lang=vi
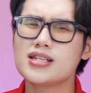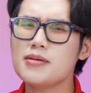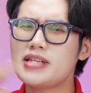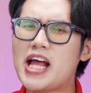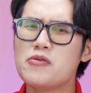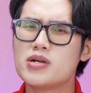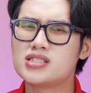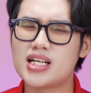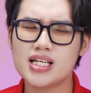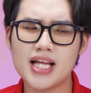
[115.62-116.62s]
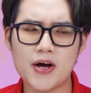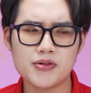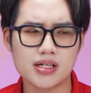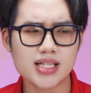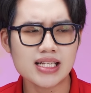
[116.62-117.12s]
Tiếp theo mình sẽ giới
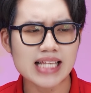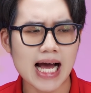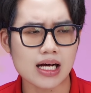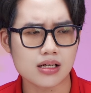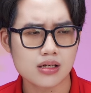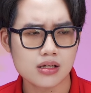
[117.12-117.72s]
thiệu những tính tăng,